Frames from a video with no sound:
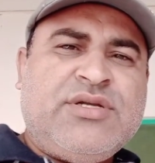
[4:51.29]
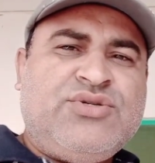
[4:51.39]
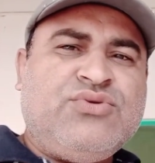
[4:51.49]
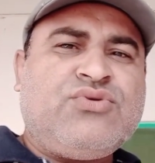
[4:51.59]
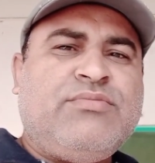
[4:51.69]

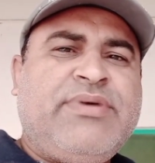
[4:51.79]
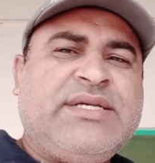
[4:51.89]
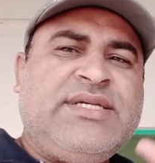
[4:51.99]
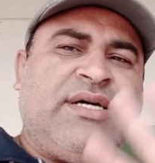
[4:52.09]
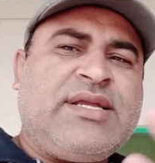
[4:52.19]
बच्चों को
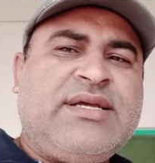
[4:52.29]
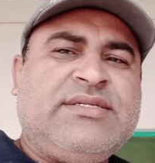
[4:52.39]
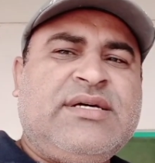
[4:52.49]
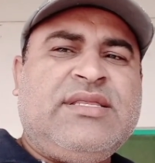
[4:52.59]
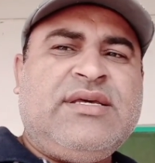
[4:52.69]
पैसे
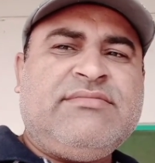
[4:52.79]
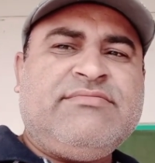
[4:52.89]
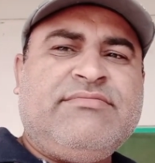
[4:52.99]
हरगिज़ ना दें